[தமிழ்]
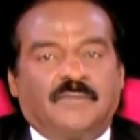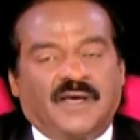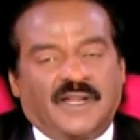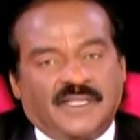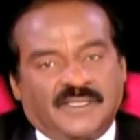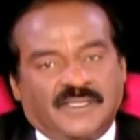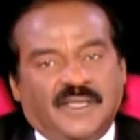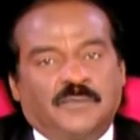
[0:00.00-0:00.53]

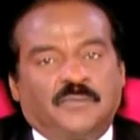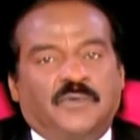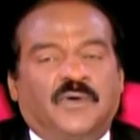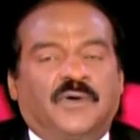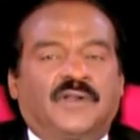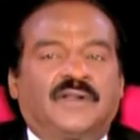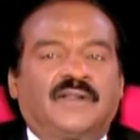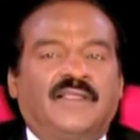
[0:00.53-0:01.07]
மரத்தை
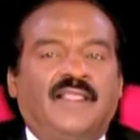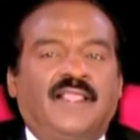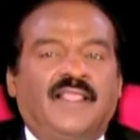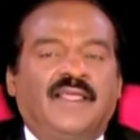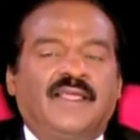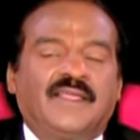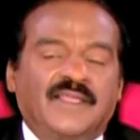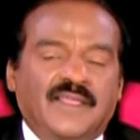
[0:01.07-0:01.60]
போல்
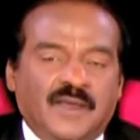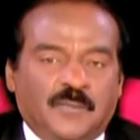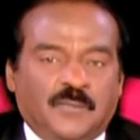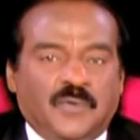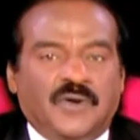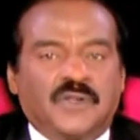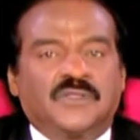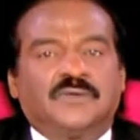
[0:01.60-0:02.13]

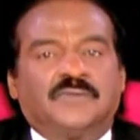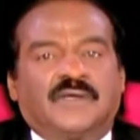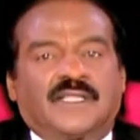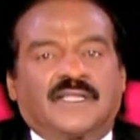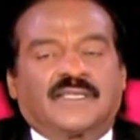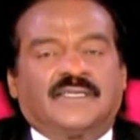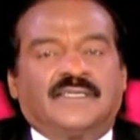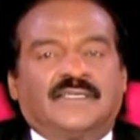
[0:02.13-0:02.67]
எப்பொழுதும்
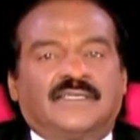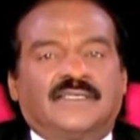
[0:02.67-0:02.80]
அதற்கு